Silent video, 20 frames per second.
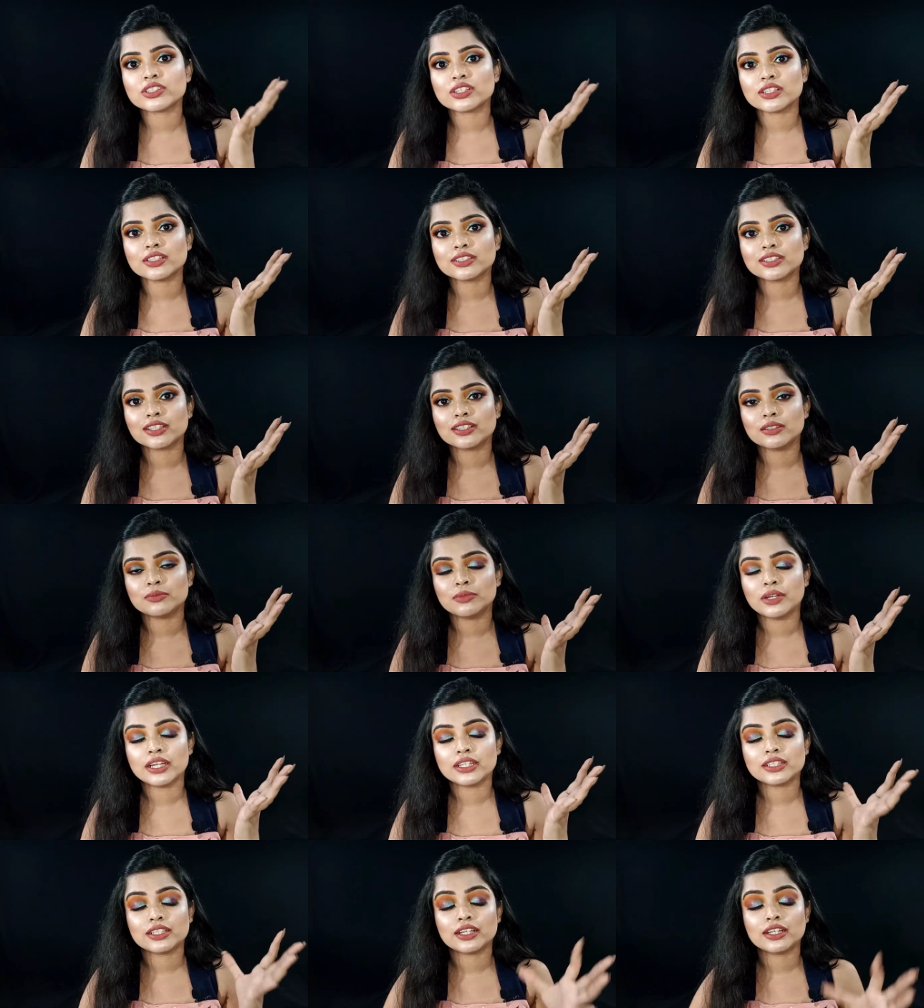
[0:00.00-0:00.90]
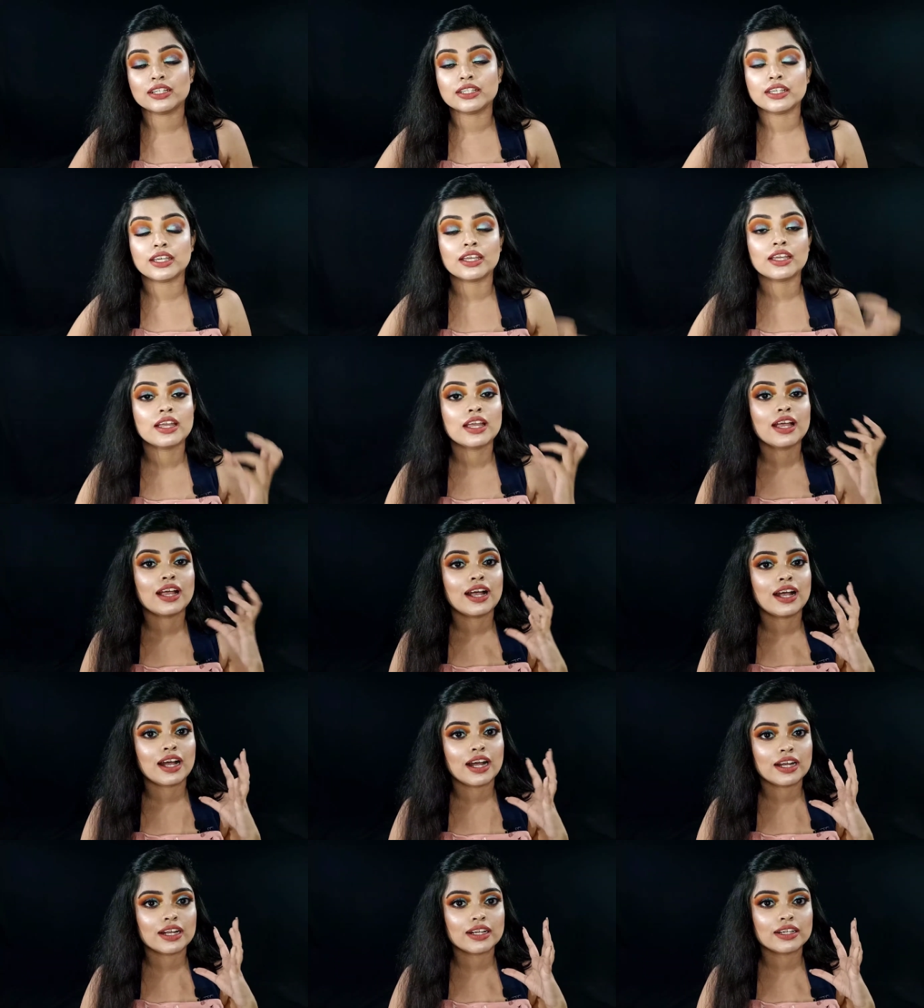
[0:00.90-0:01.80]
ही जल्दी जल्दी ब्लेंड कर ली है
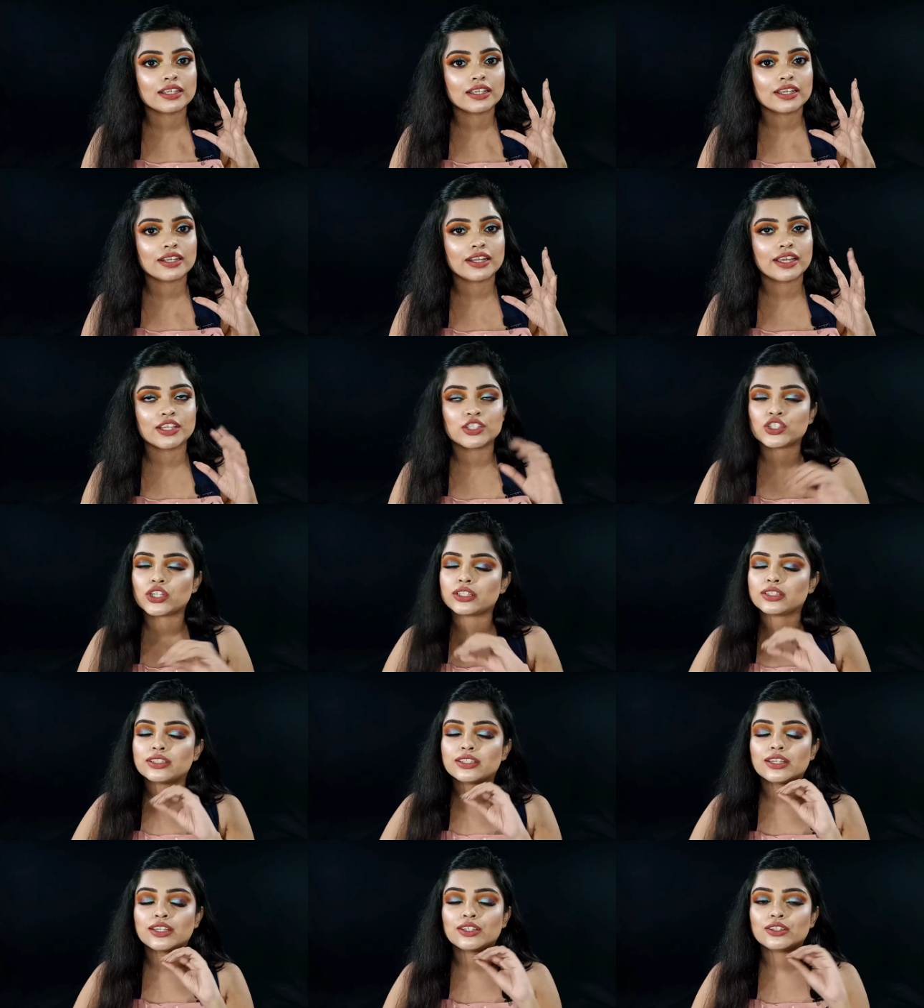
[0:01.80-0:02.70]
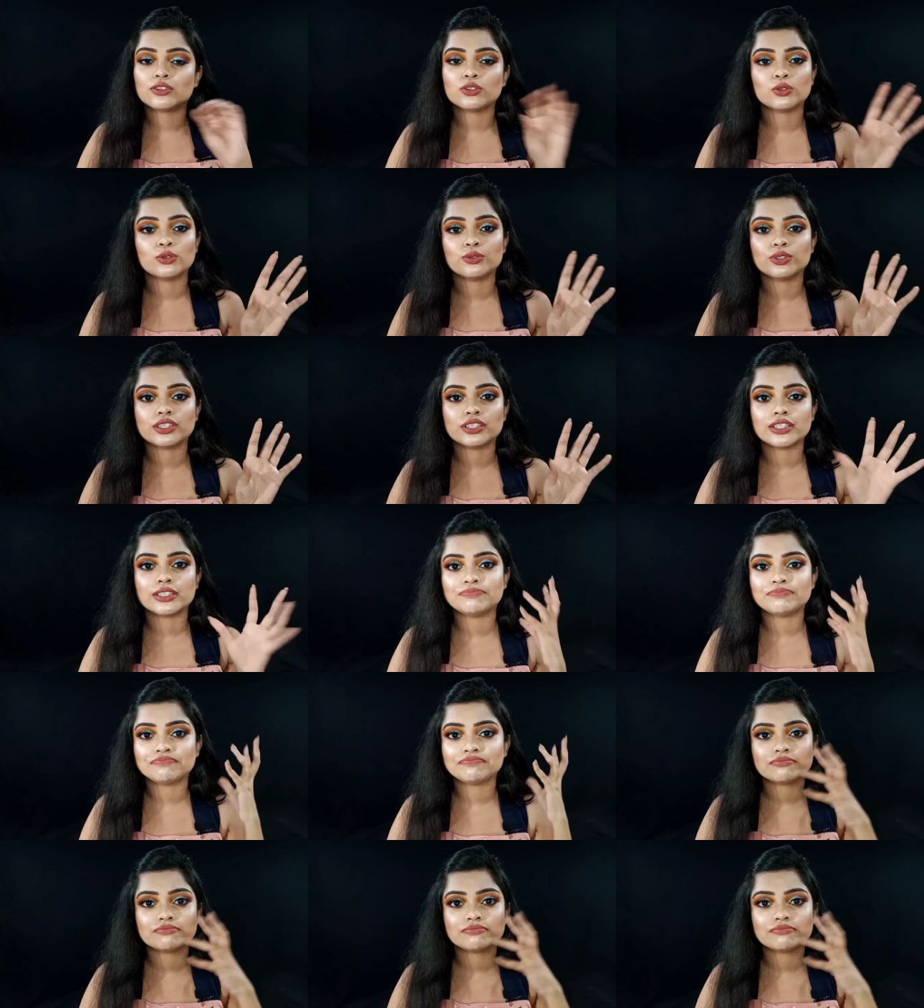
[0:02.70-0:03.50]
अगर ये रह जाती है तो ये